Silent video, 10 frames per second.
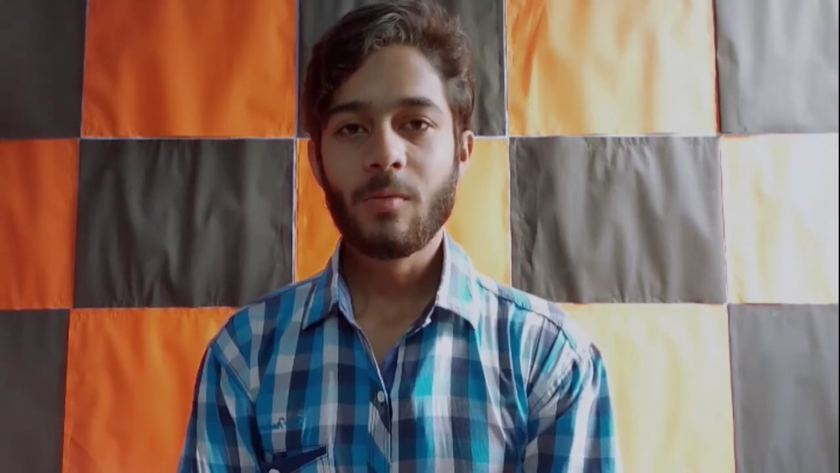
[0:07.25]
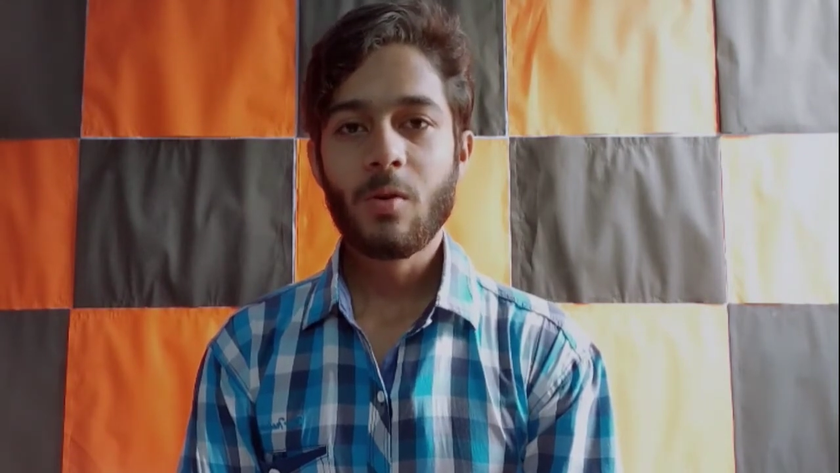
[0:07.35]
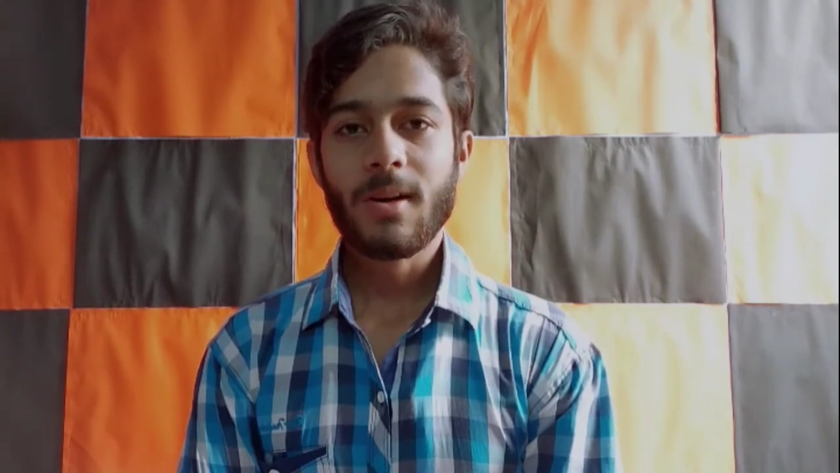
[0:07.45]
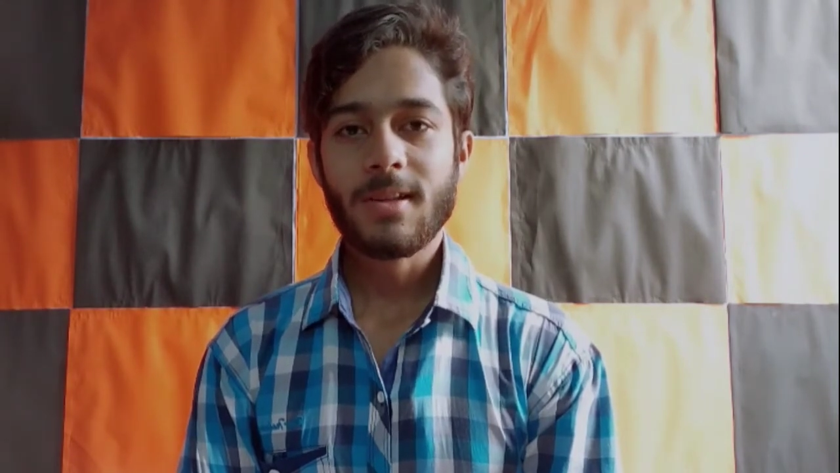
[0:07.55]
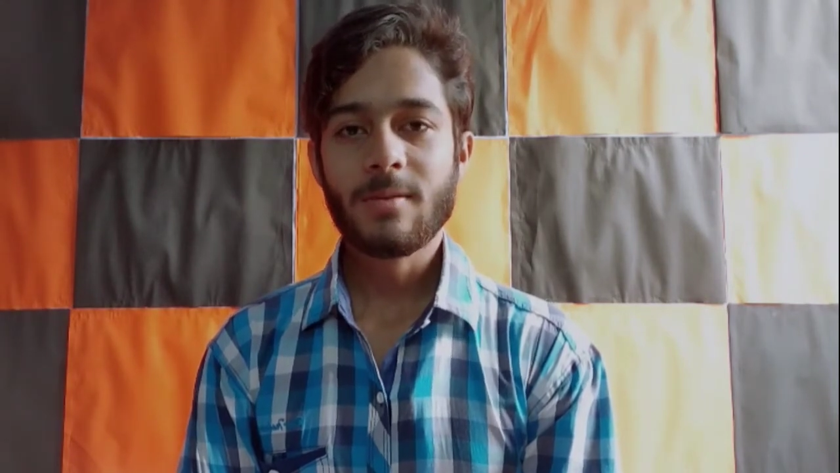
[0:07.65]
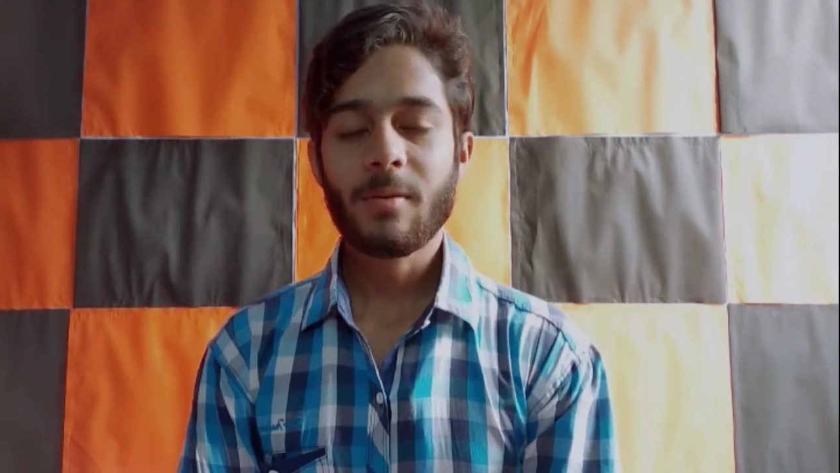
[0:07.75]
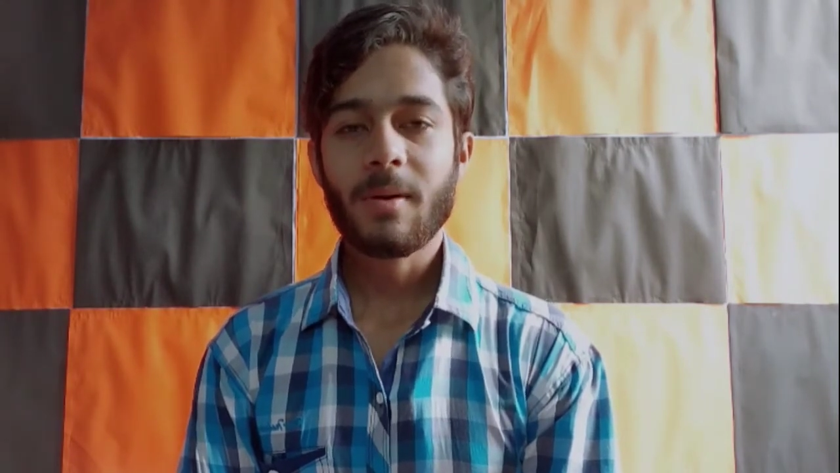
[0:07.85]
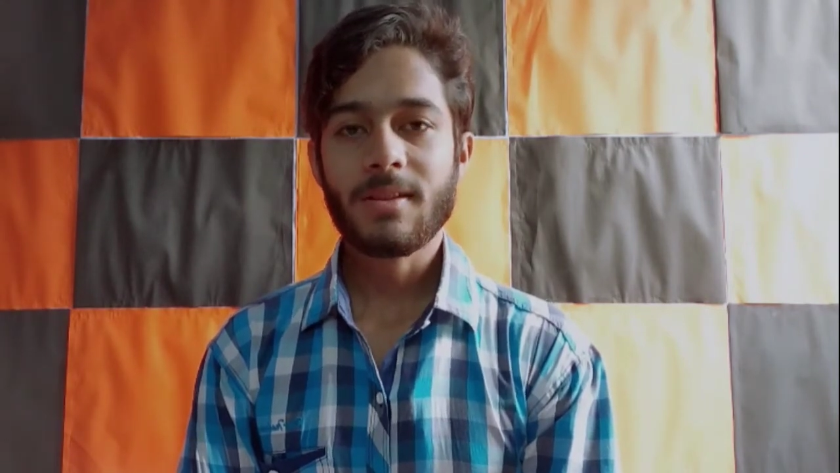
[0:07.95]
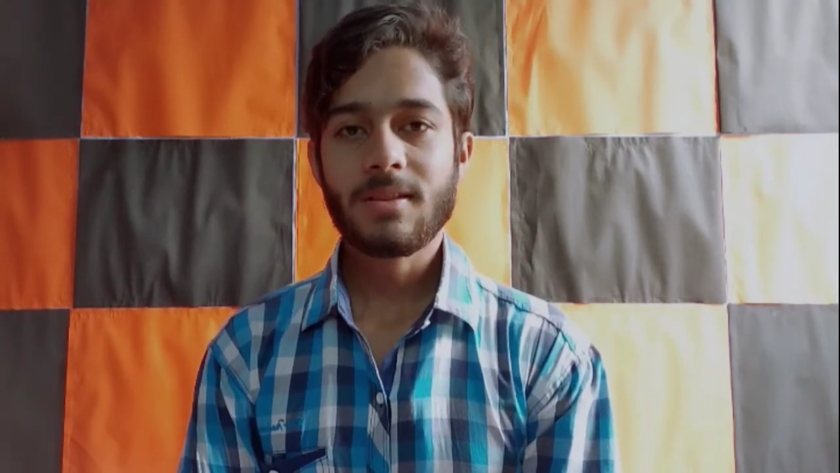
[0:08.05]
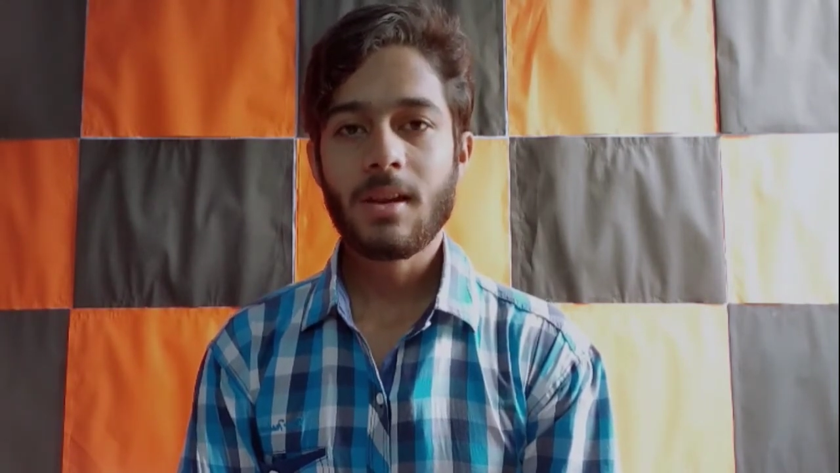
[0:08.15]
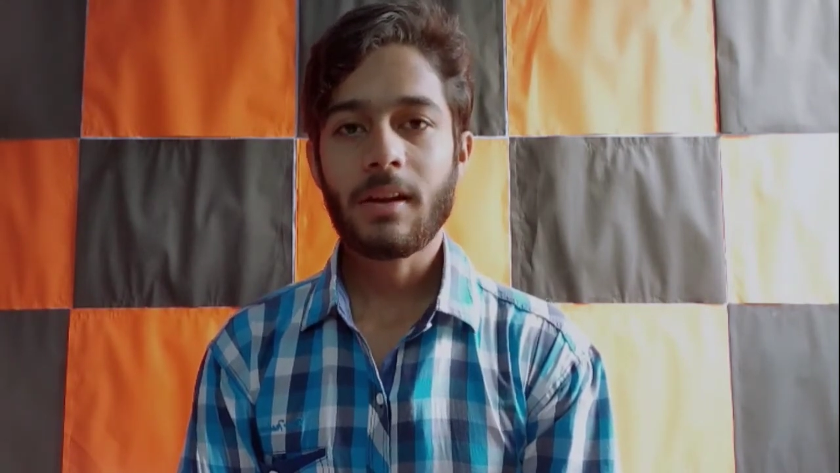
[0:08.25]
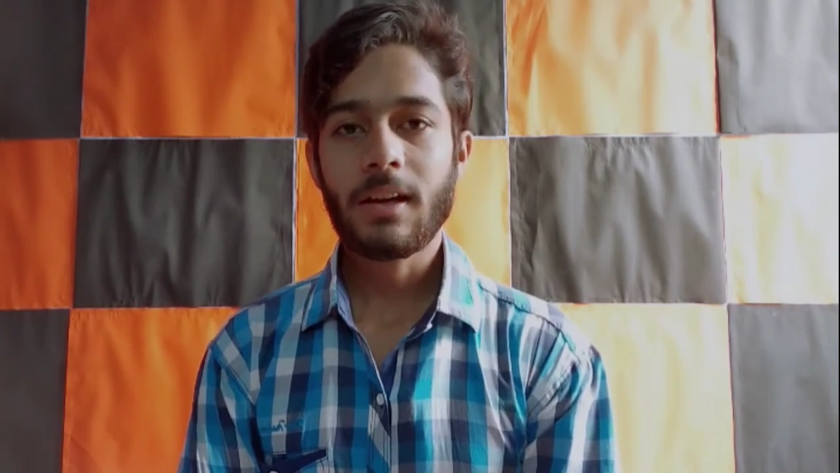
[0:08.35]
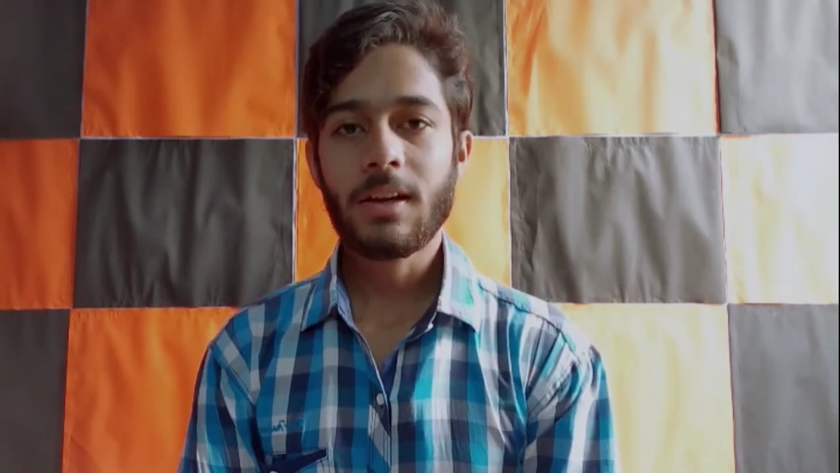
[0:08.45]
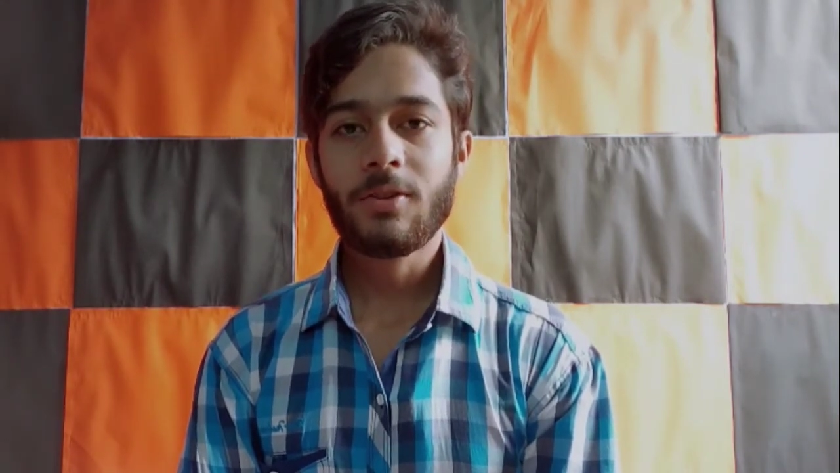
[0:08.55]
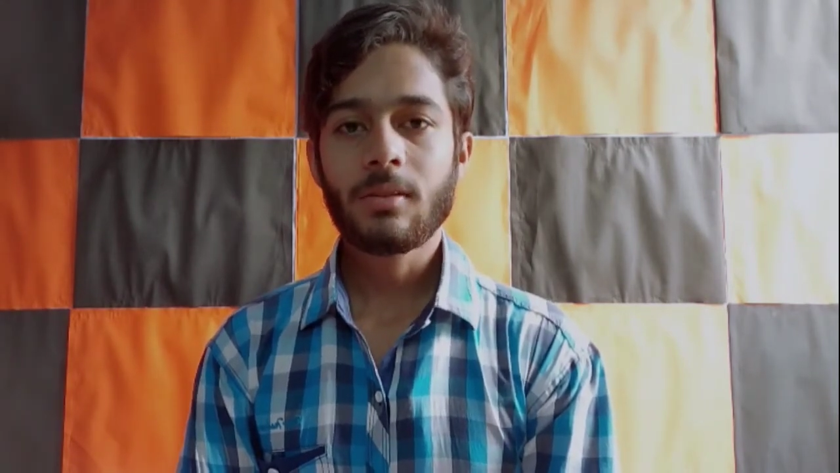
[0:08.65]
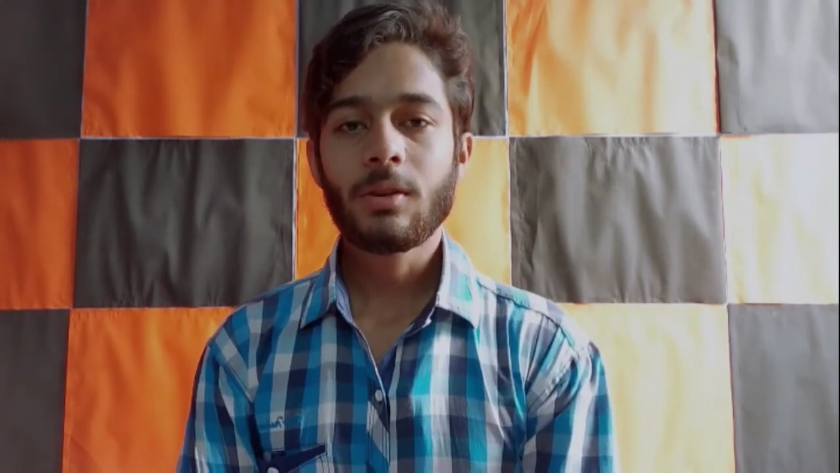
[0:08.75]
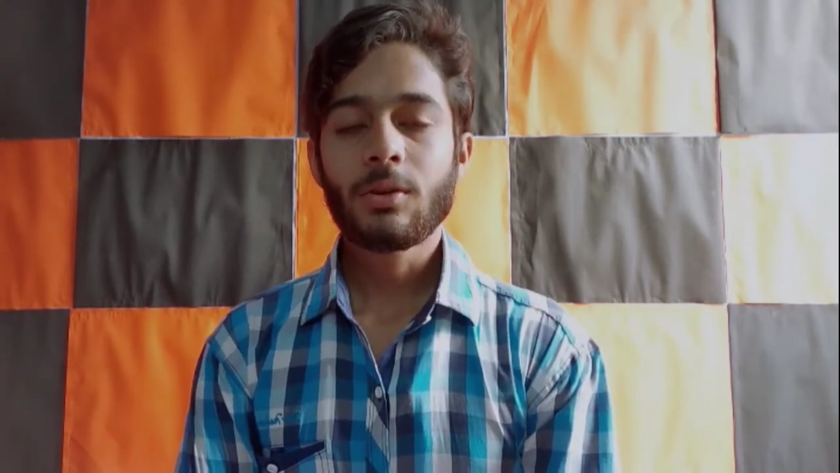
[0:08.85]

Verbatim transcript: হোয়াটসঅ্যাপের পাঁচটা হিডেন ট্রিক্স